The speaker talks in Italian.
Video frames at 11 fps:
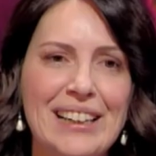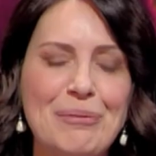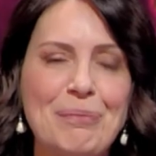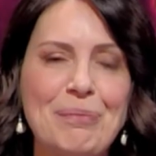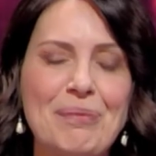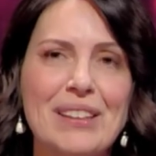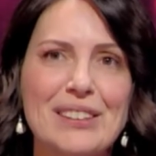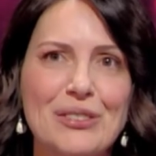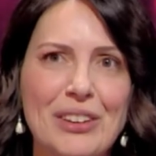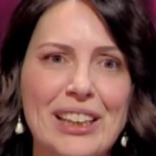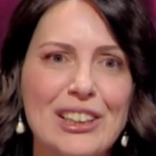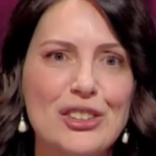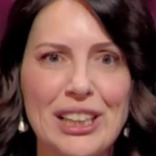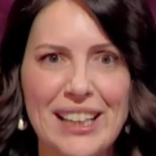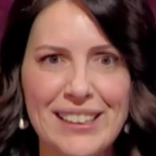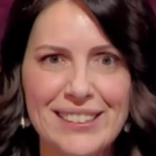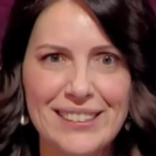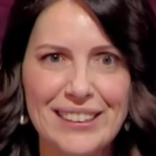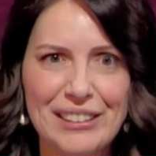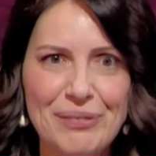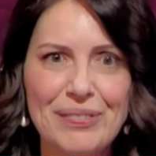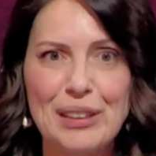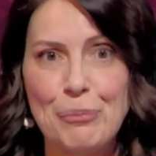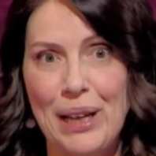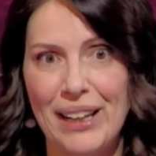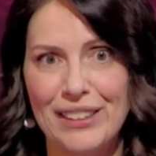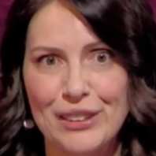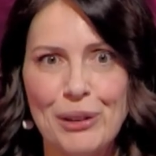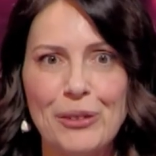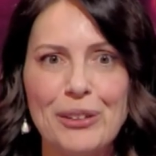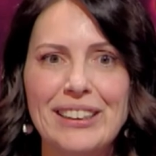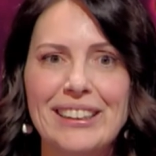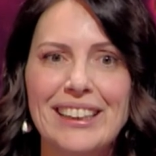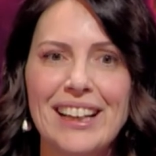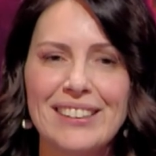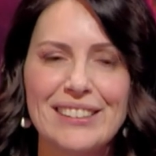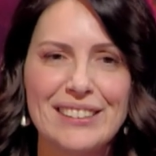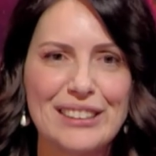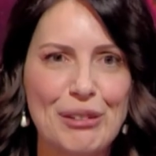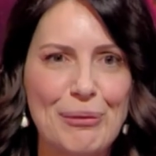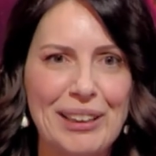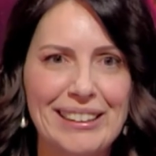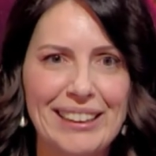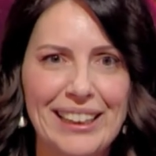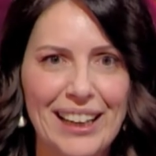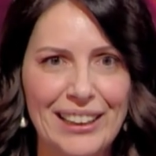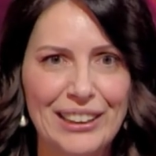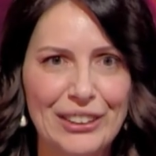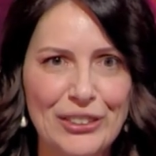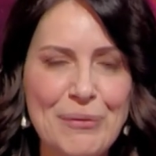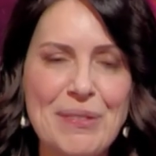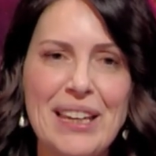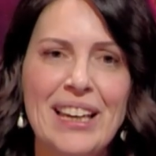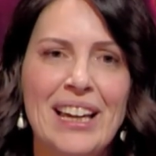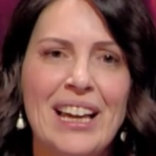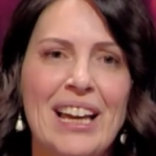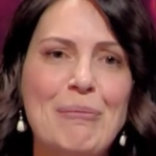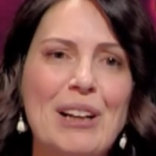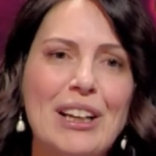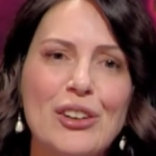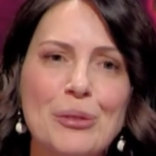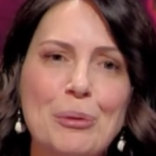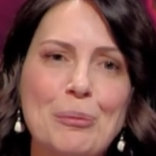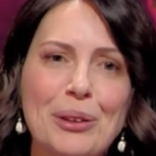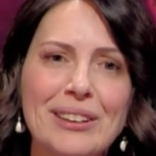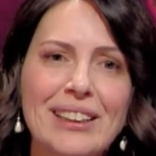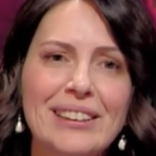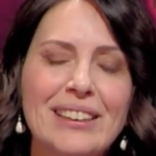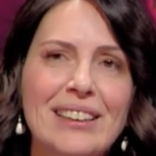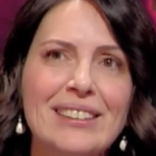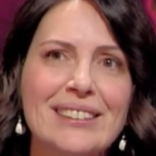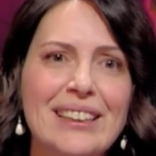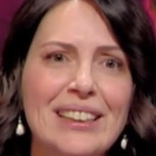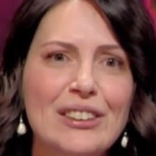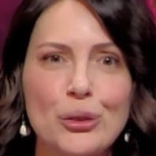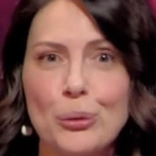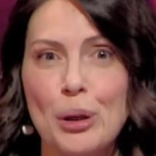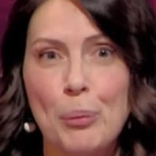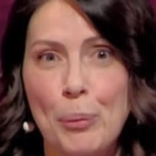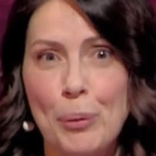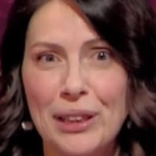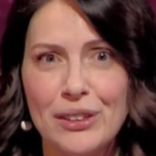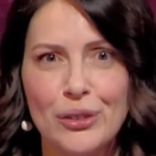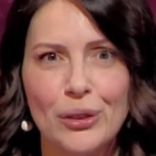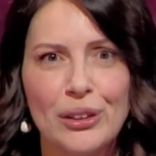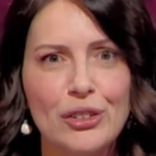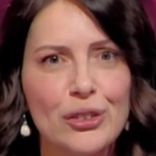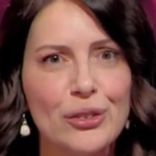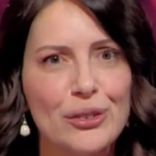mm, sfera celeste di plasma, quindi di gas estremamente caldo, ma la cosa più importante, è che le stelle sono una popolazione, ci cioè sono